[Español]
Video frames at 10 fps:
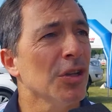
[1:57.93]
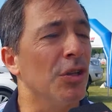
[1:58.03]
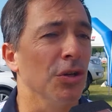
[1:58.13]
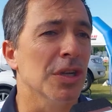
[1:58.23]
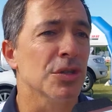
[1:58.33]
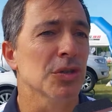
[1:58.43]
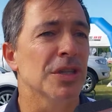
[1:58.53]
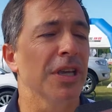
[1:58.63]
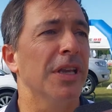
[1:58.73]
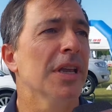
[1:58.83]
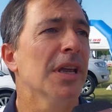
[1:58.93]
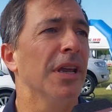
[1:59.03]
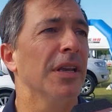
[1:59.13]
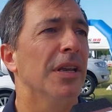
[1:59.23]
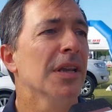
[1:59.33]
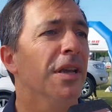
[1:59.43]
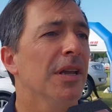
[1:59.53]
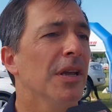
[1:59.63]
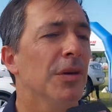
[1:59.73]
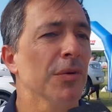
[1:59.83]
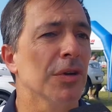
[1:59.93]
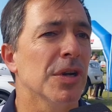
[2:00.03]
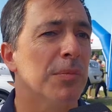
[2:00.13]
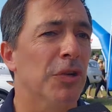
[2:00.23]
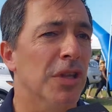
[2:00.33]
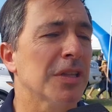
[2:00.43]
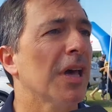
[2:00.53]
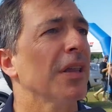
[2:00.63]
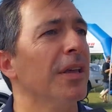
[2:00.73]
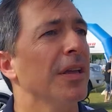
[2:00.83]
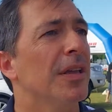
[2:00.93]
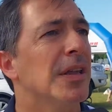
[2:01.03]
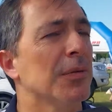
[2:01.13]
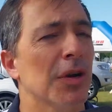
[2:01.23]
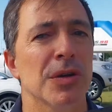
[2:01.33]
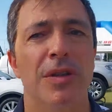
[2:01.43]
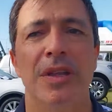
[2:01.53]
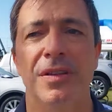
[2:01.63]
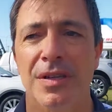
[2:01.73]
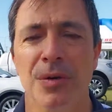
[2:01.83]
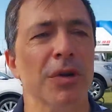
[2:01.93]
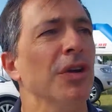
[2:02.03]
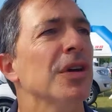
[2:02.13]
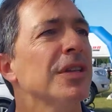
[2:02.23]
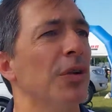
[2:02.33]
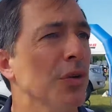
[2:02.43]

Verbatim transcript: donde ellos tienen eh, bueno, la potestad de, bueno, decir, bueno, este